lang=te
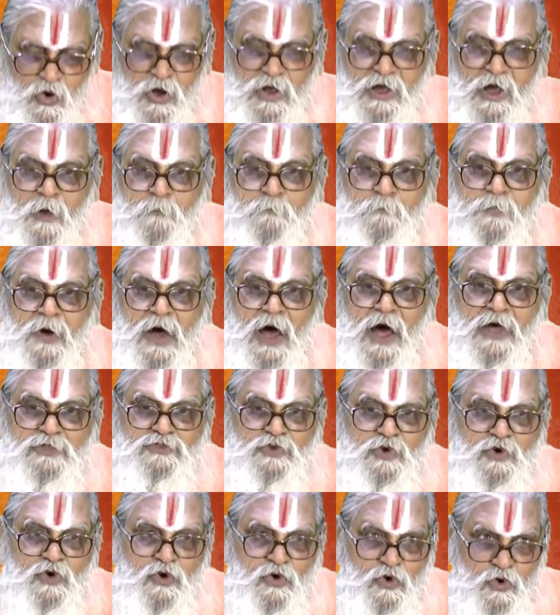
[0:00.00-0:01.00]
ఒక
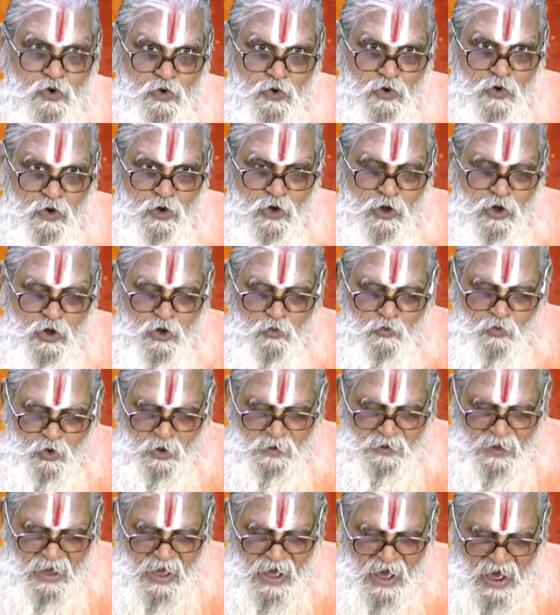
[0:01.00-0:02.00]
పాదులో
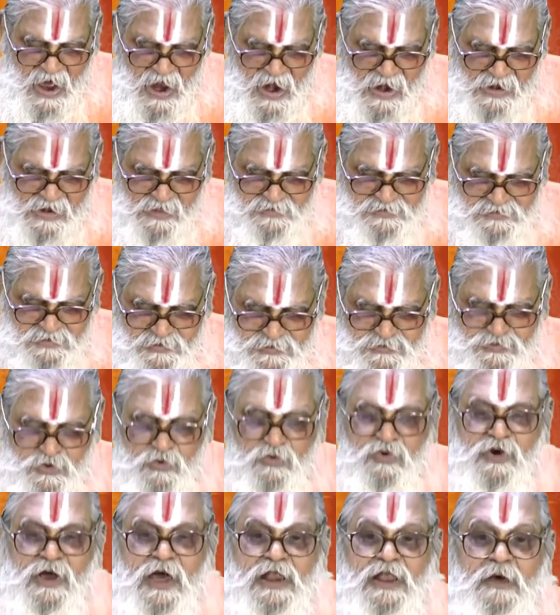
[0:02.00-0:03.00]
ఒక ఆడ
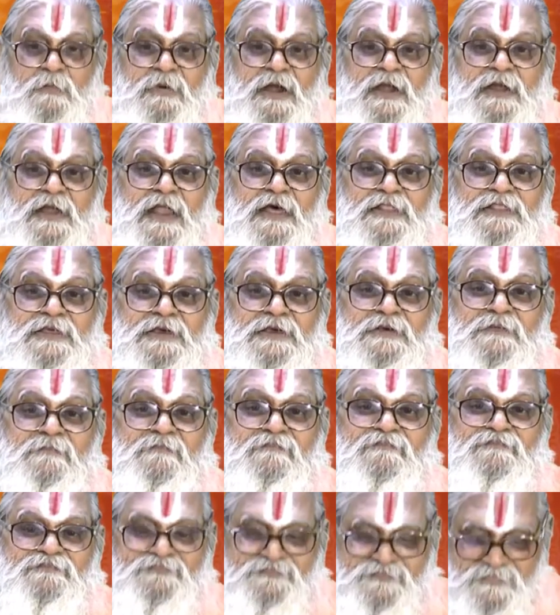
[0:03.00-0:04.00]
శిశువు కనబడినది
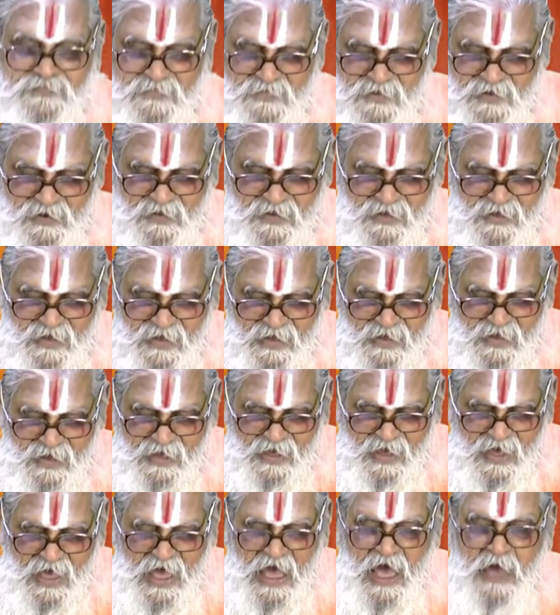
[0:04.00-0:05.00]

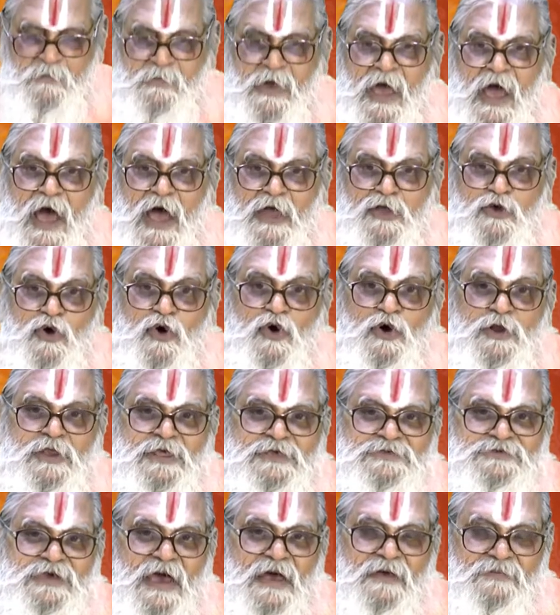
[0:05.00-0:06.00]
ఆమె
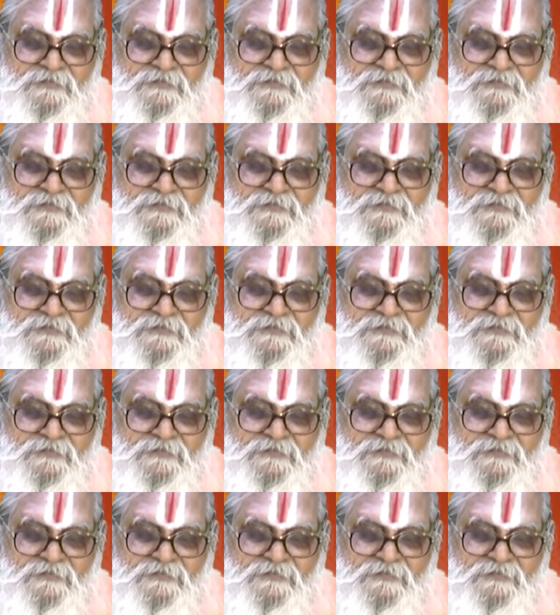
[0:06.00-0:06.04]
అయోనిజ